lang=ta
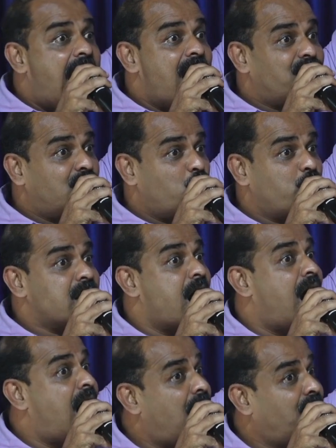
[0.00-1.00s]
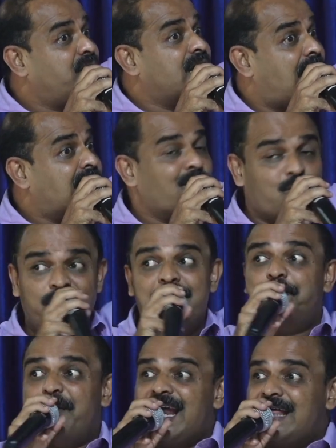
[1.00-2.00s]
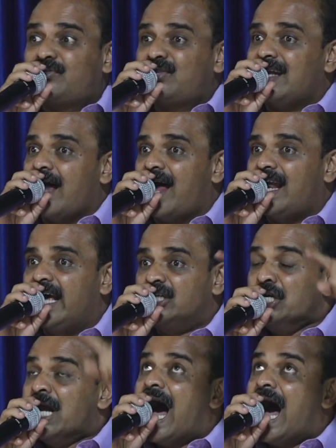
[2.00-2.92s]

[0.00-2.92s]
அவருடைய ஆவியானவருடைய பலத்தினாலே